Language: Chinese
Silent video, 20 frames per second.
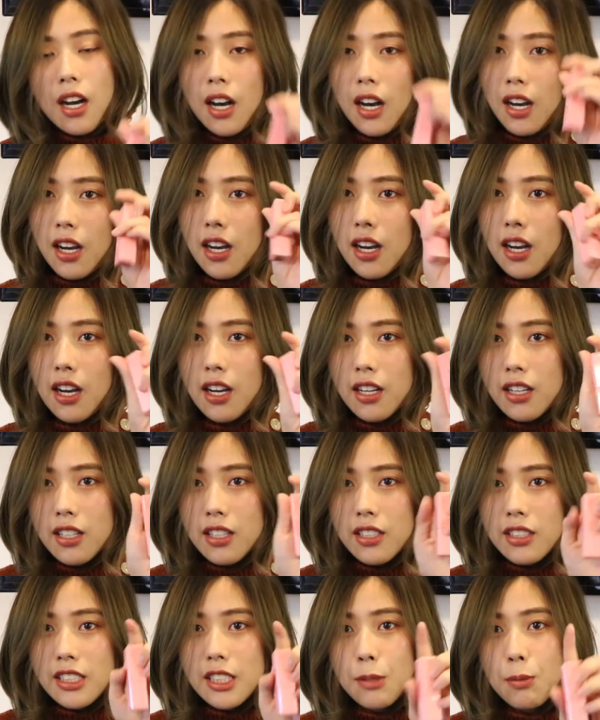
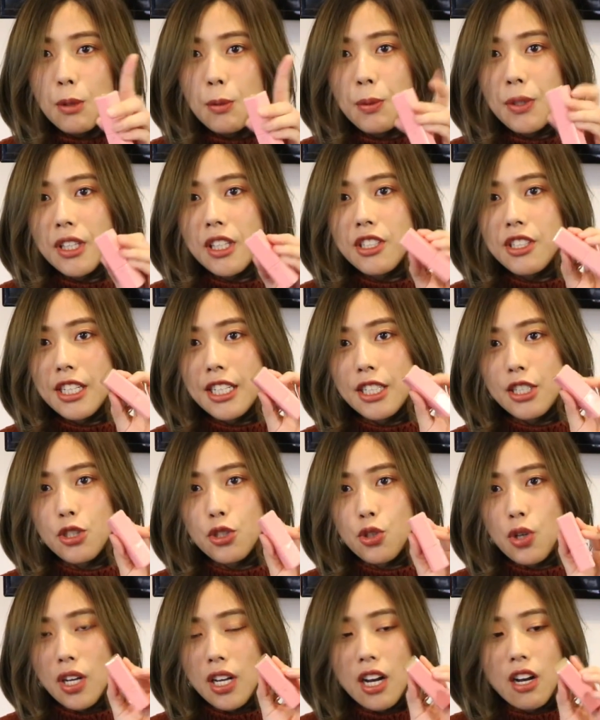啊，CPB 的这一支
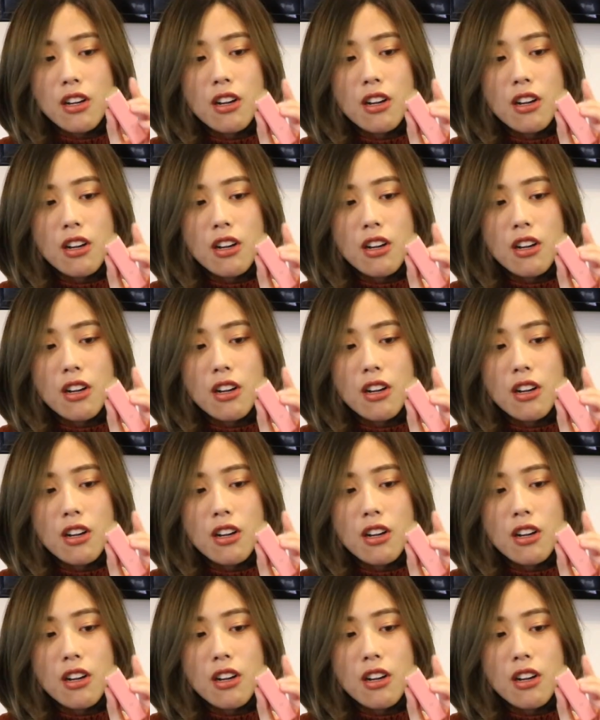唇膏，